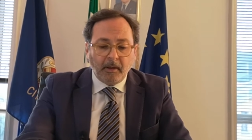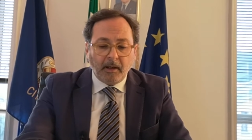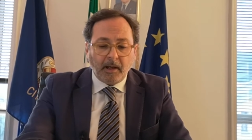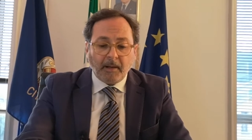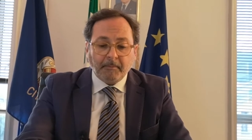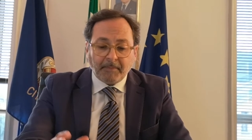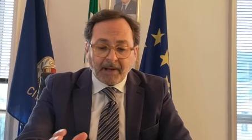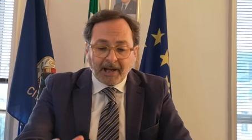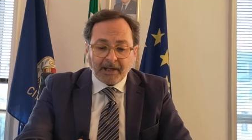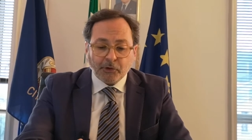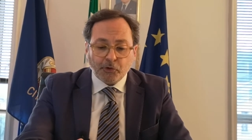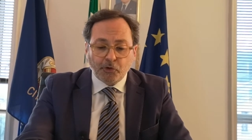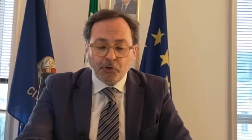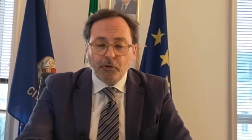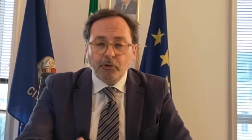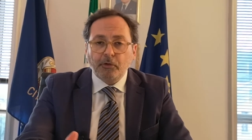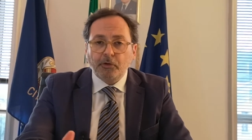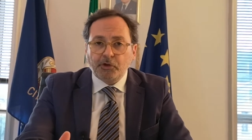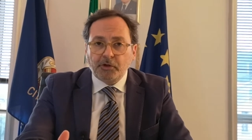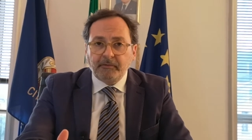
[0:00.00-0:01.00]
A
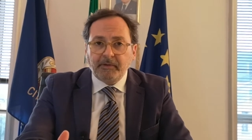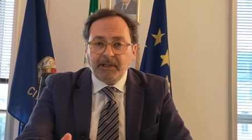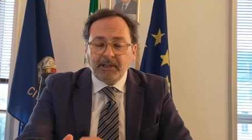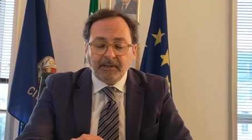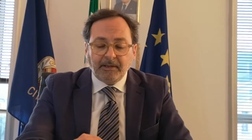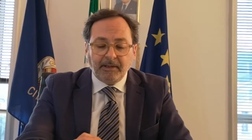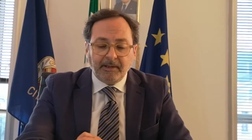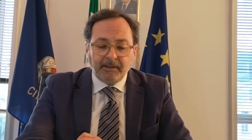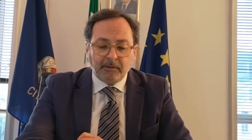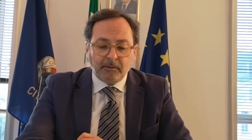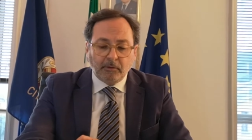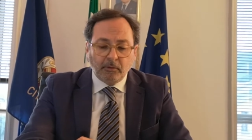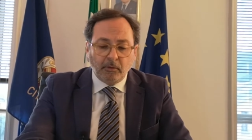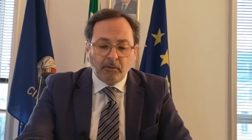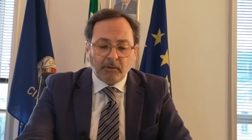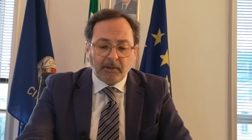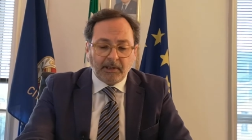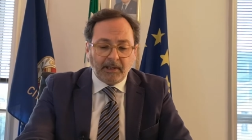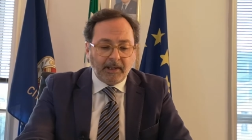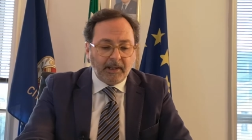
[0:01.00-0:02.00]
maggio ci viene
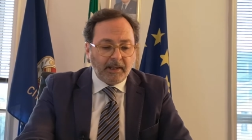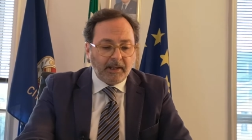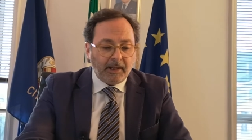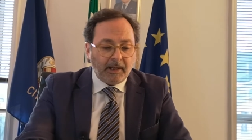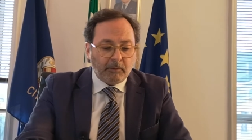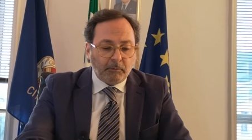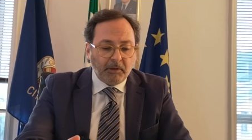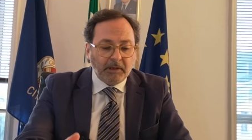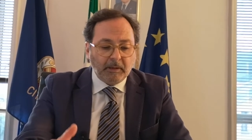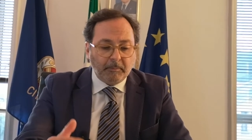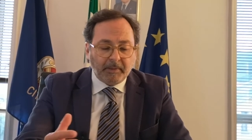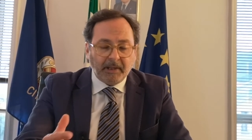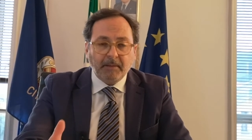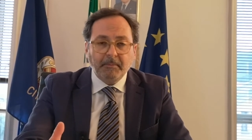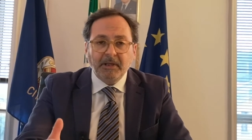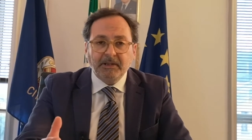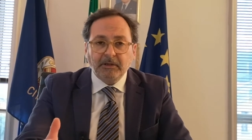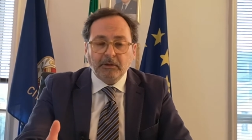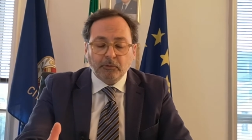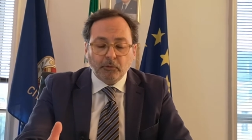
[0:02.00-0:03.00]
detto che, e quindi per i
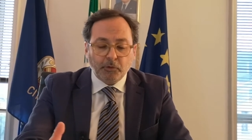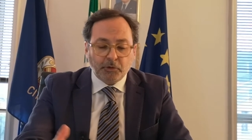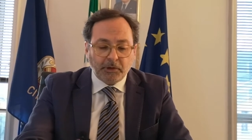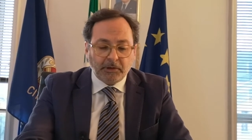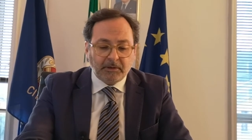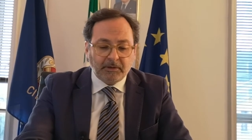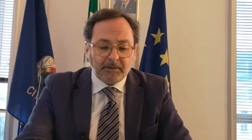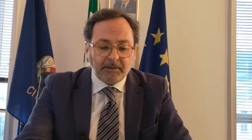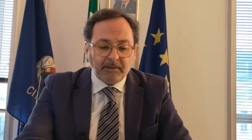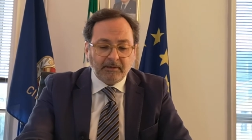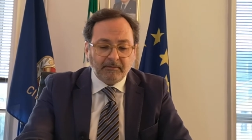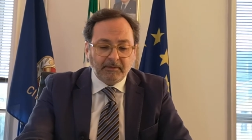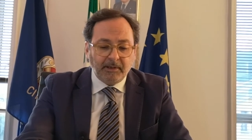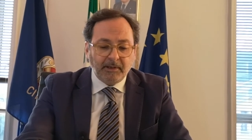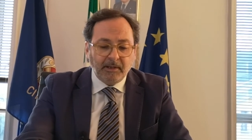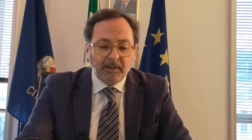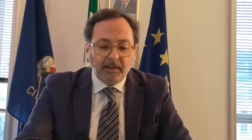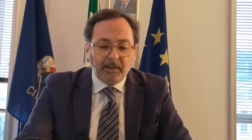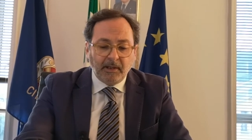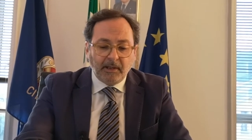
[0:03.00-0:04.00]
mesi
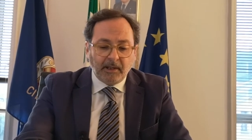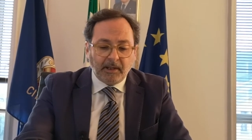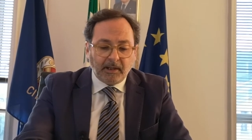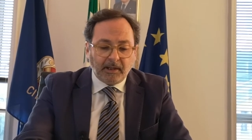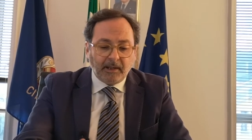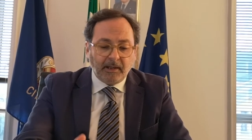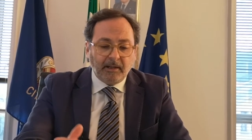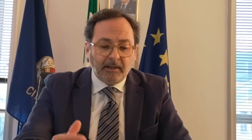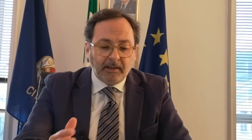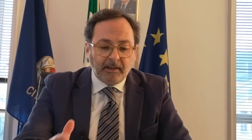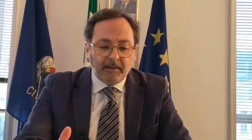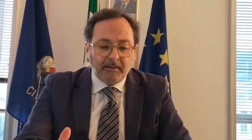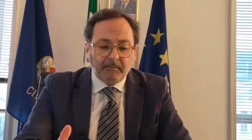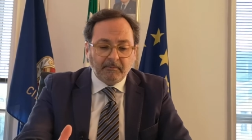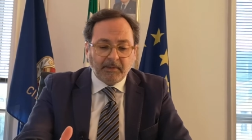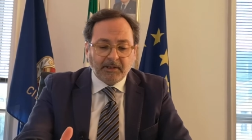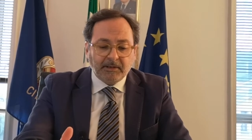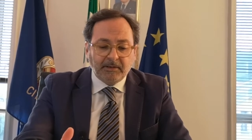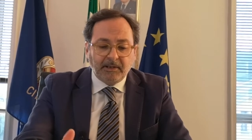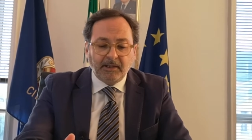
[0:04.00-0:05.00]
successivi, eh, le
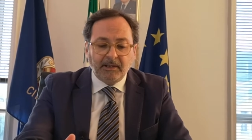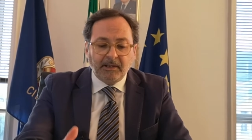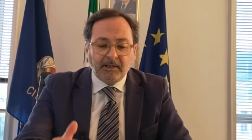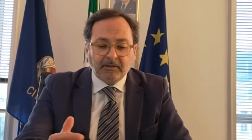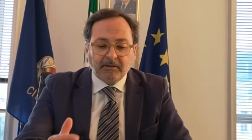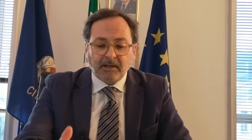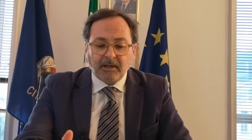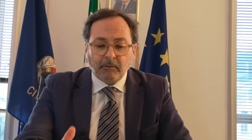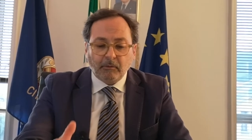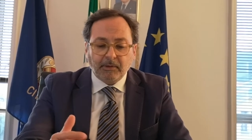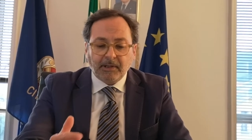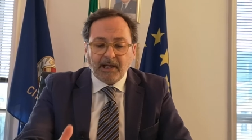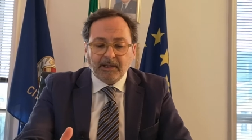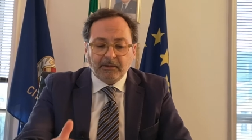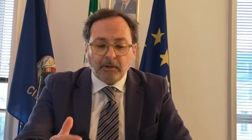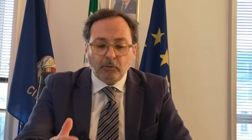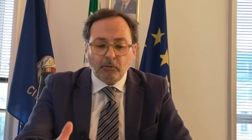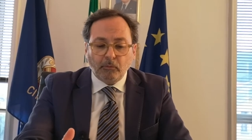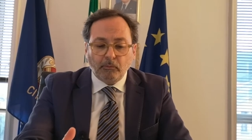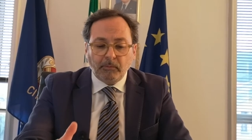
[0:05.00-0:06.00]
mascherine saranno
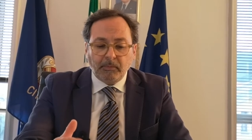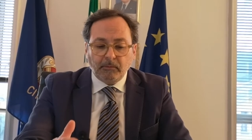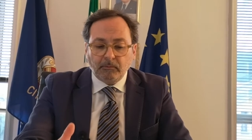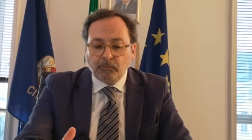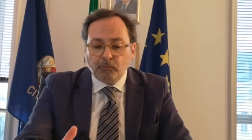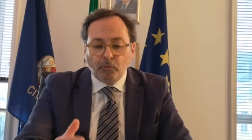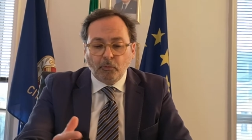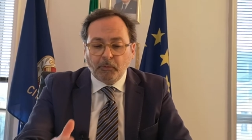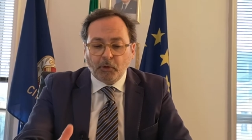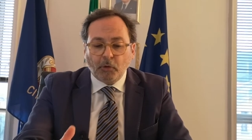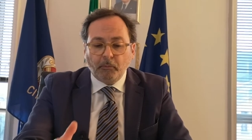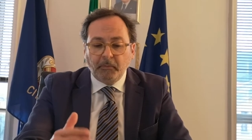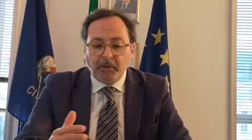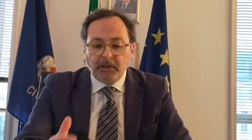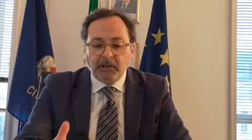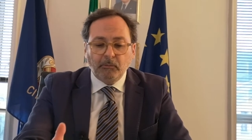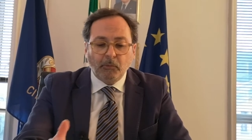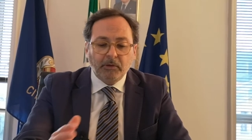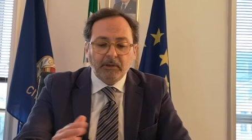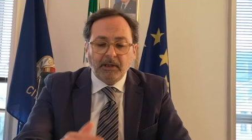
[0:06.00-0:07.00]
date in un numero
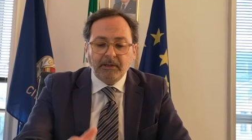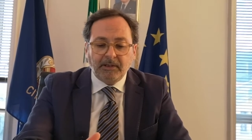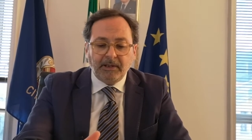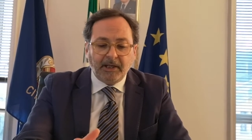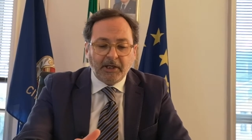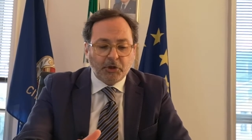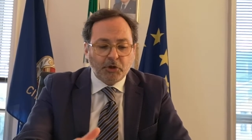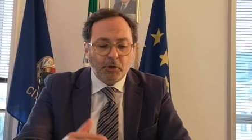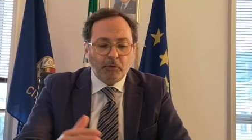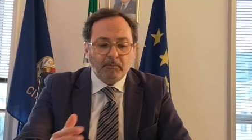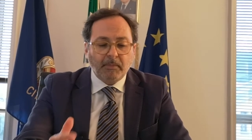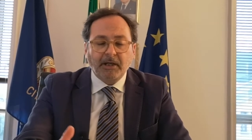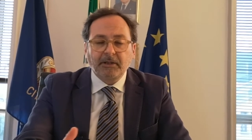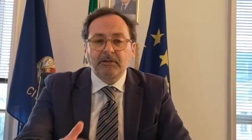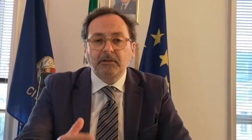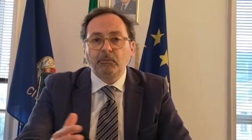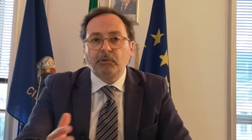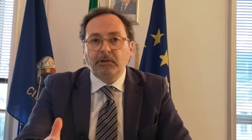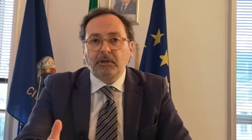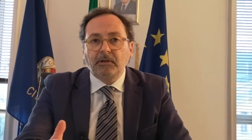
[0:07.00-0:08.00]
minimo da 10 a un
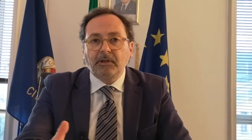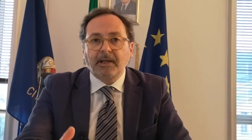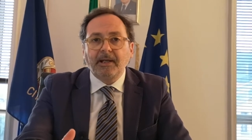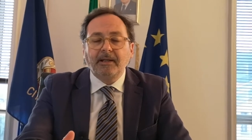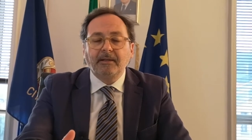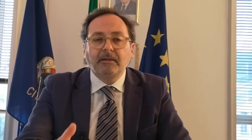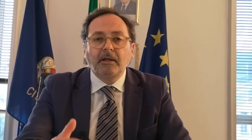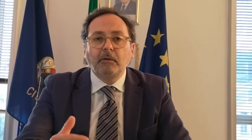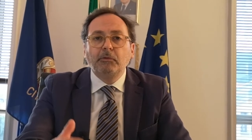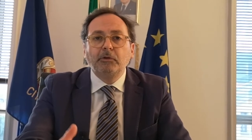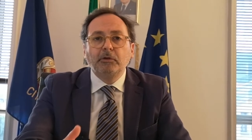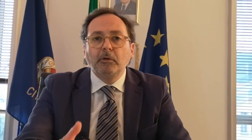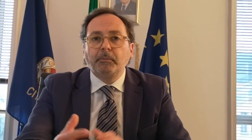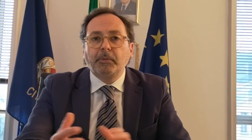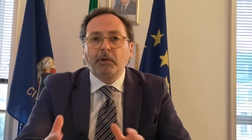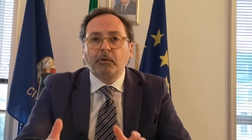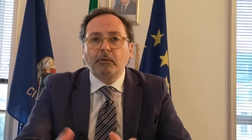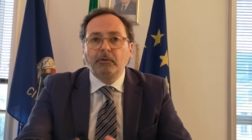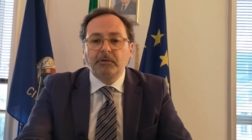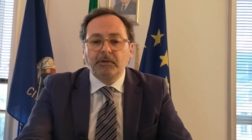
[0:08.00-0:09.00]
massimo di 30. Questo
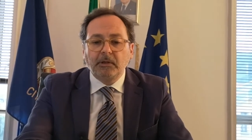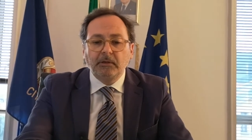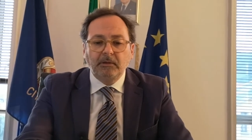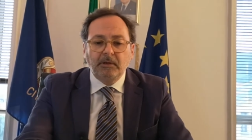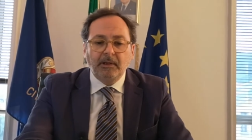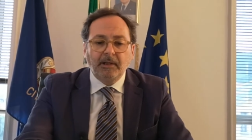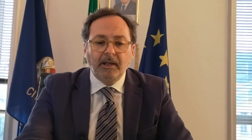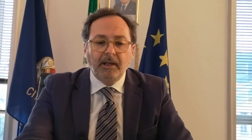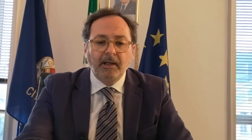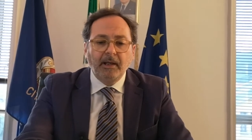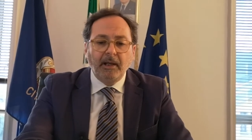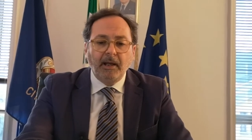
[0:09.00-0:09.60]
per consentire